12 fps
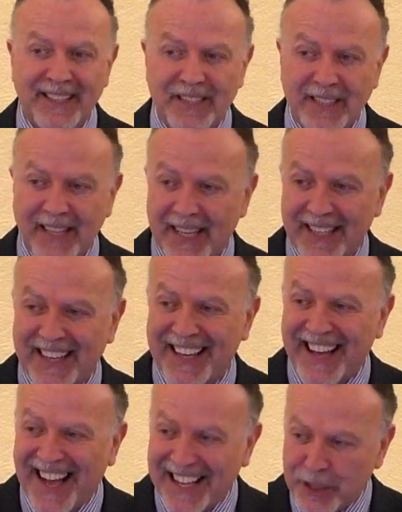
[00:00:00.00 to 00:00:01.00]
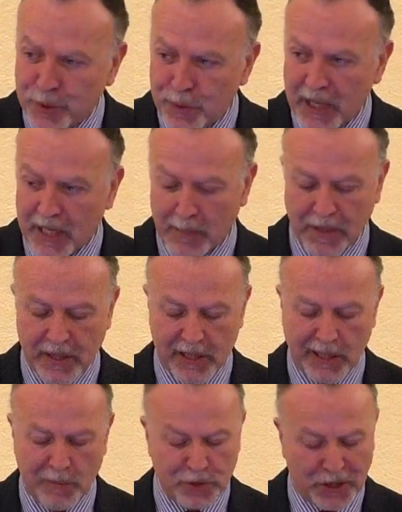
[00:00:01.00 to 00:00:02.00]
la, la ayuda que
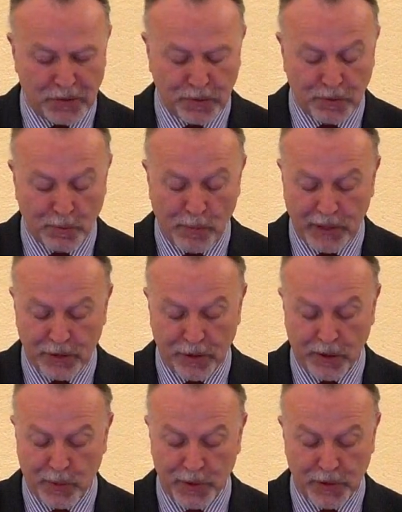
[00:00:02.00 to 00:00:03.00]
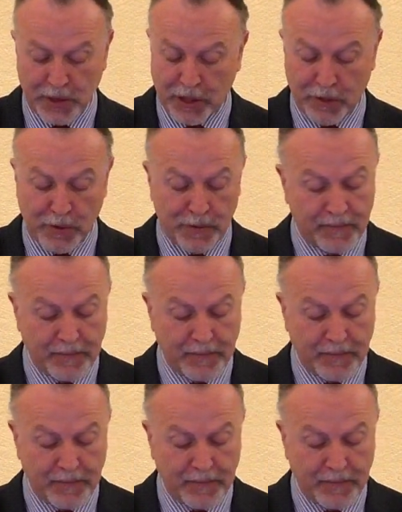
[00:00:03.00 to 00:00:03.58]
precisamos en todo momento de nuestro Señor.